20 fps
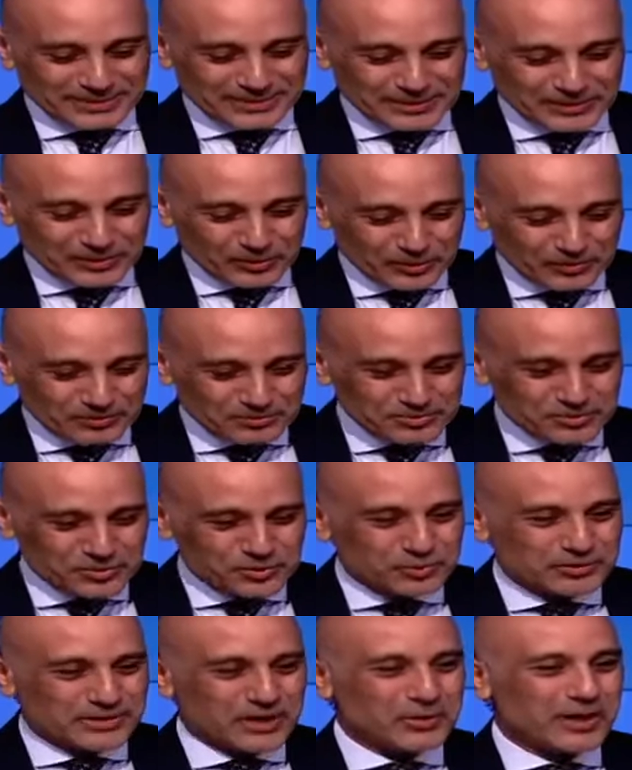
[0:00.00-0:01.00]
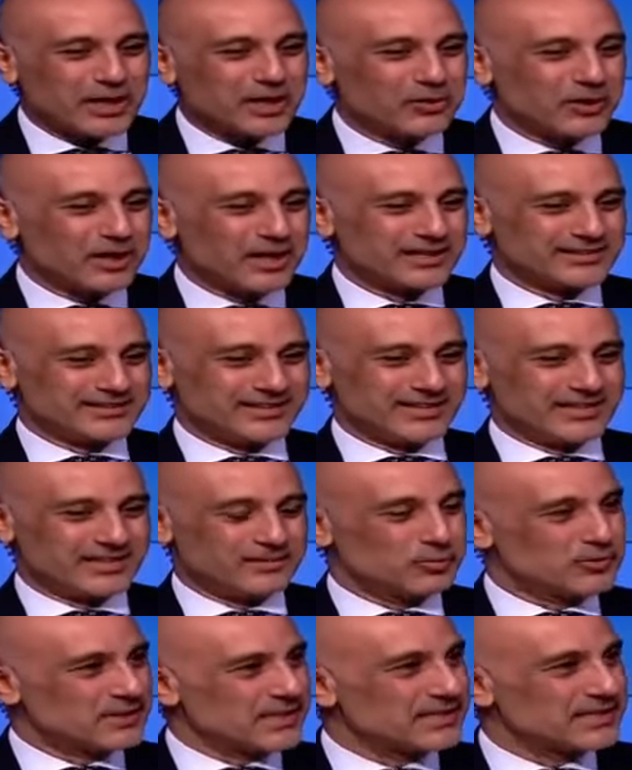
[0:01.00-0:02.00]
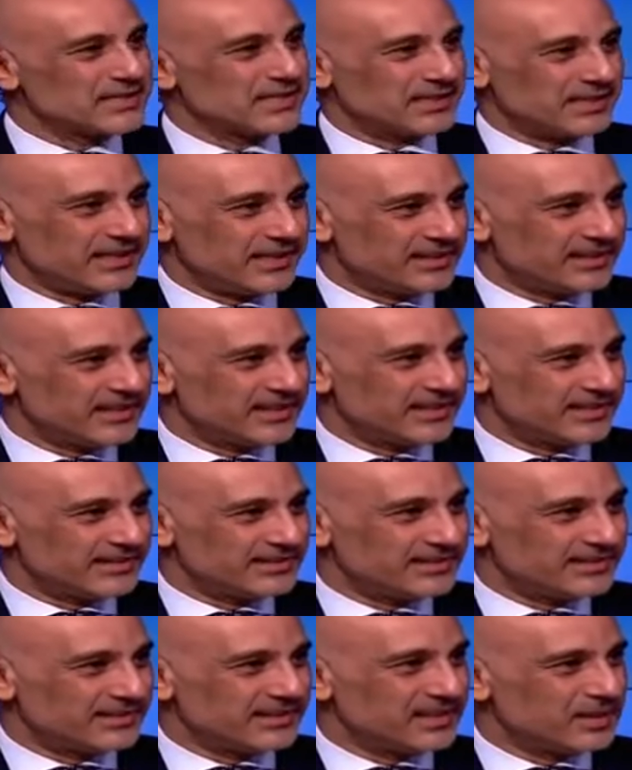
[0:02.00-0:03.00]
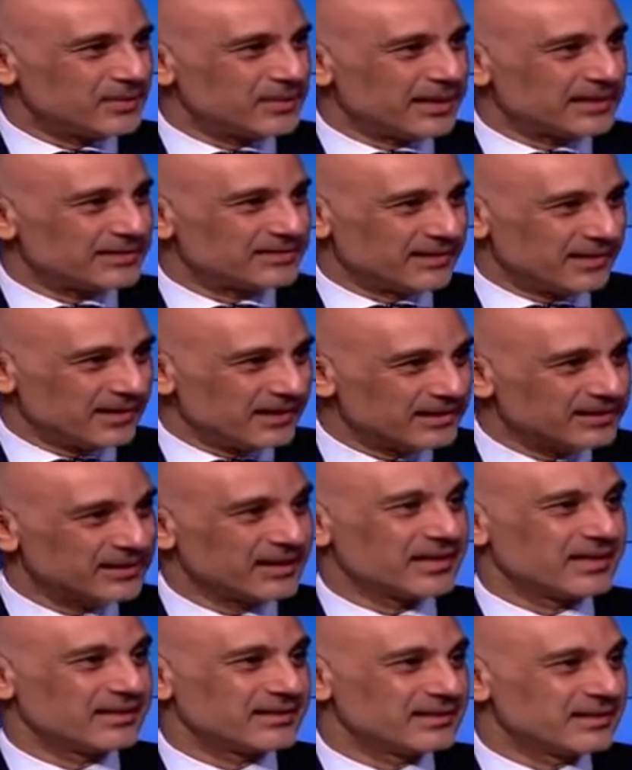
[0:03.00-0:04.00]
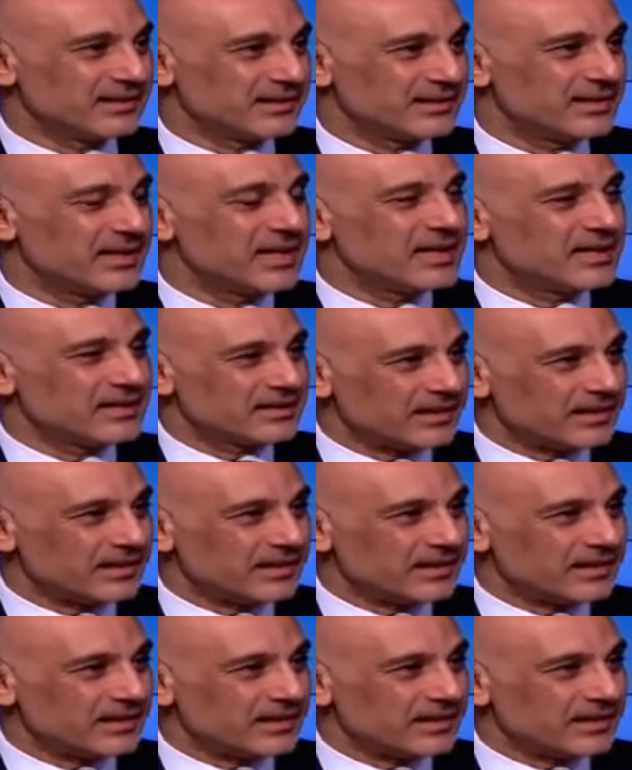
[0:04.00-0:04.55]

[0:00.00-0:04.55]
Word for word: اليوم شو توقعاتك لمسلسل حكايتي يلي بعد دقائق قليله